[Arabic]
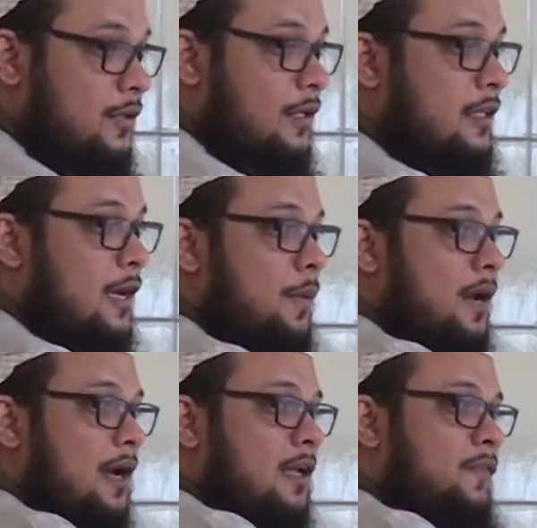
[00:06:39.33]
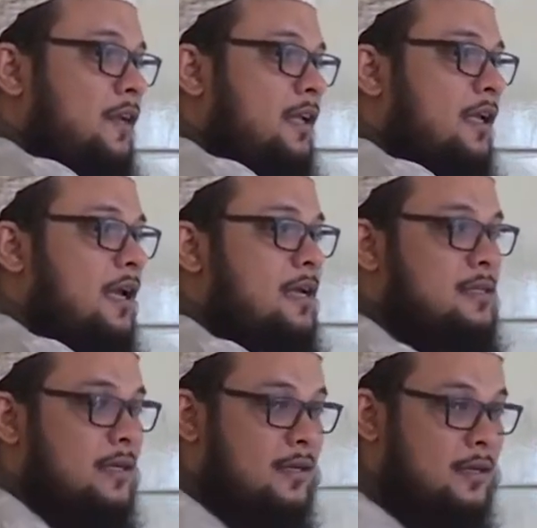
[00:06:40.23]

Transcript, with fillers: إذا وقعت فيه النجاسة